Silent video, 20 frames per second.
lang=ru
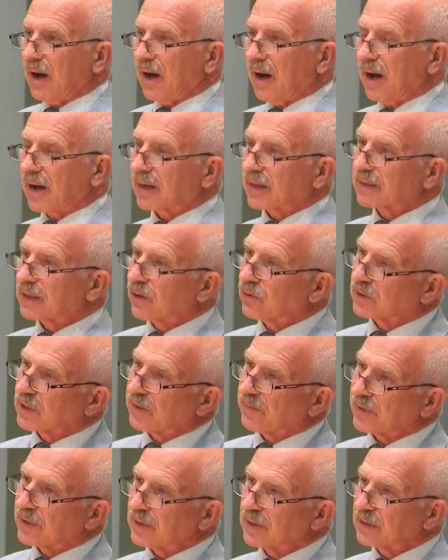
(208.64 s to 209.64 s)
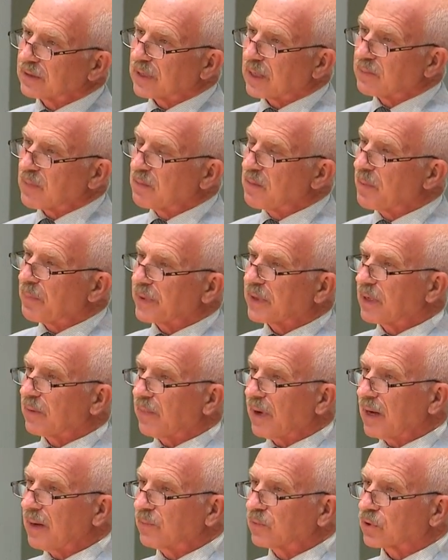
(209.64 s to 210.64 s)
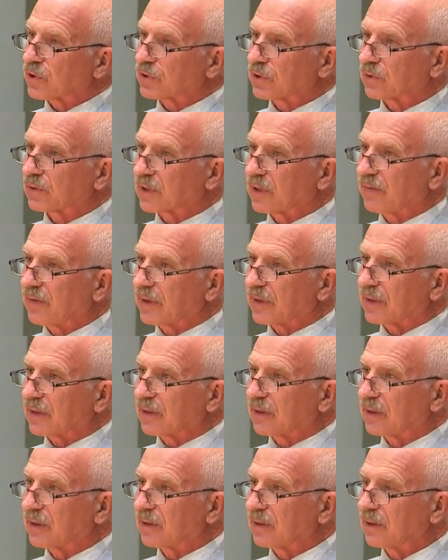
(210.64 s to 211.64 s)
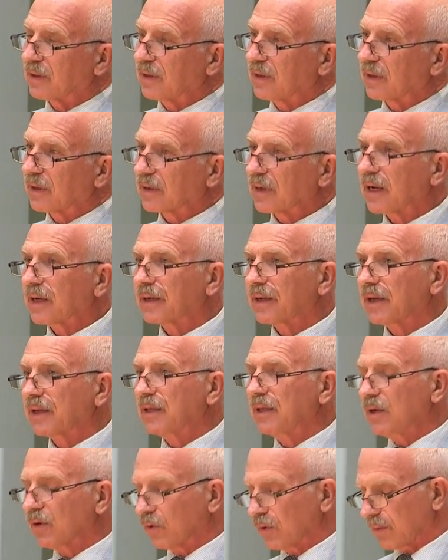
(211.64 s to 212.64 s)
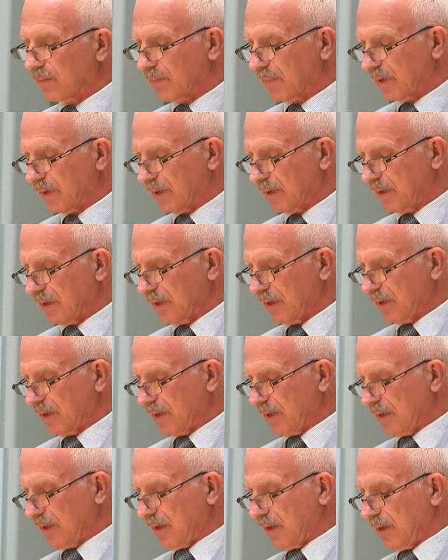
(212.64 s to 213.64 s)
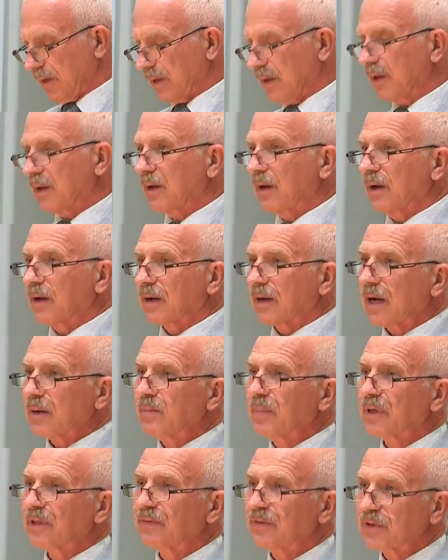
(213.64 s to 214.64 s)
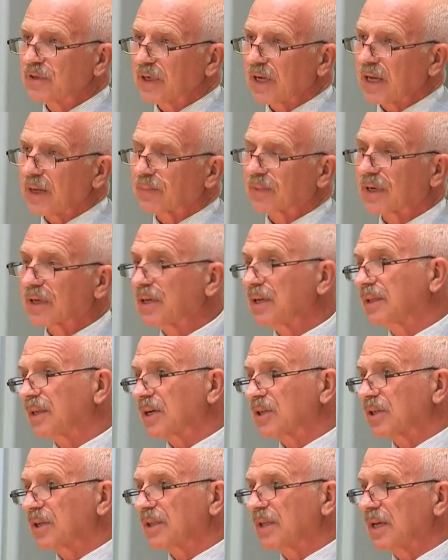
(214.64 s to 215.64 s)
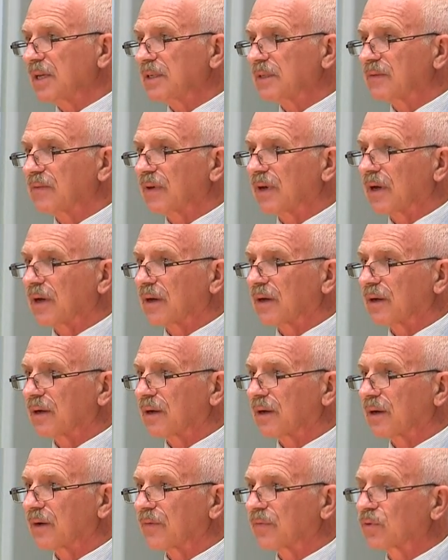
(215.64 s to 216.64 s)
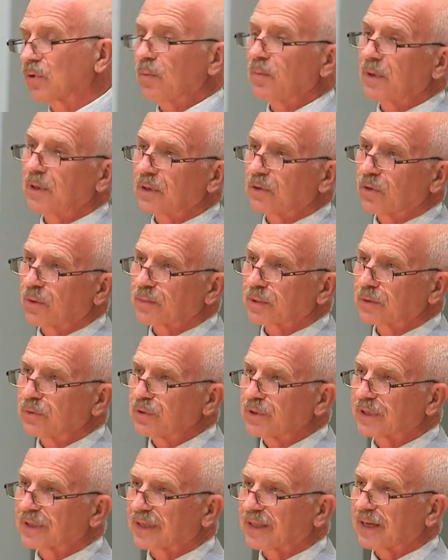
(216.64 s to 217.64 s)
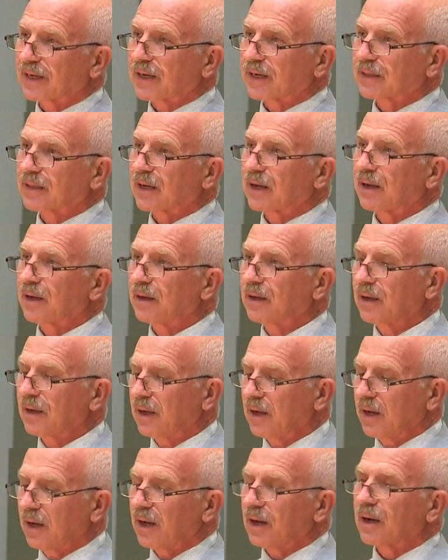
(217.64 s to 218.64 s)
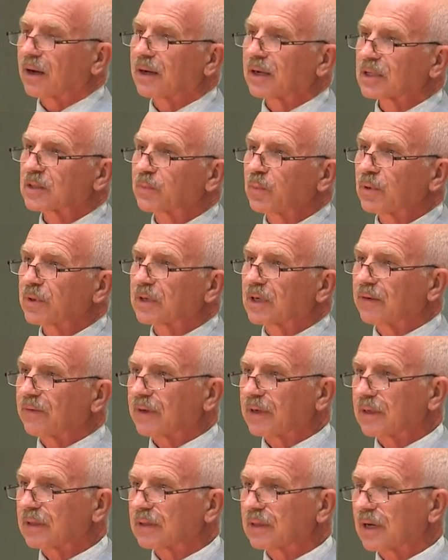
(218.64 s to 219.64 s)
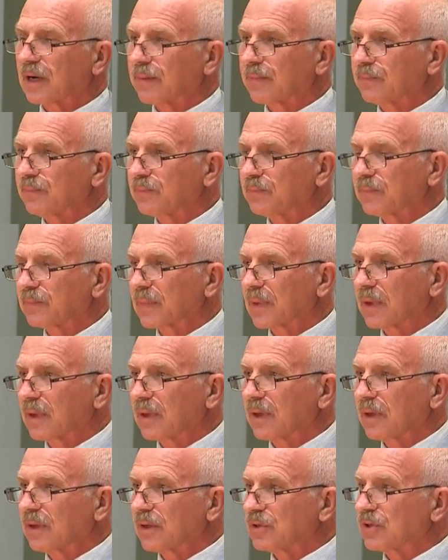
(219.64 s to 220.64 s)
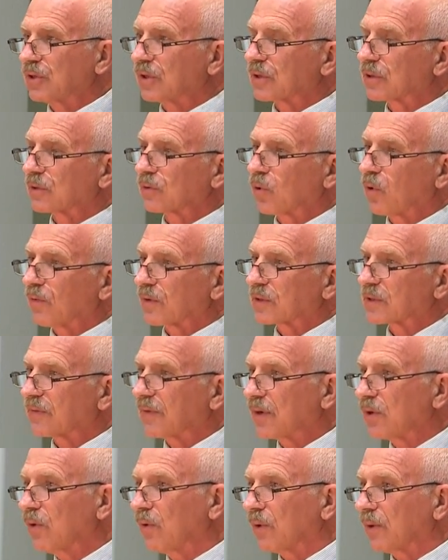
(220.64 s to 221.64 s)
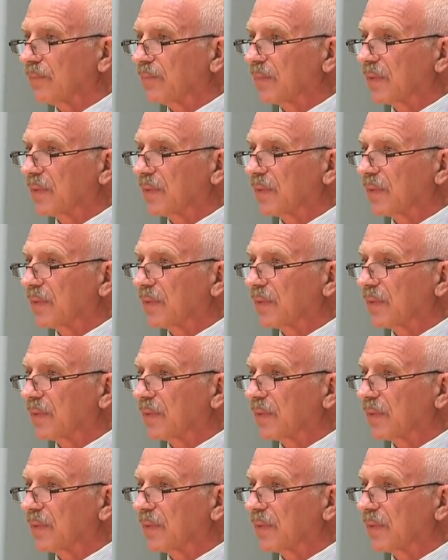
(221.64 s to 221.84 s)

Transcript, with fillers: А когда Он говорит к нам, и мы понимаем то, что Он говорит, как реагируем мы? Как мы отвечаем? Какие наши действия в том или ином случае, тогда, когда Господь говорит нам через Слово Свое?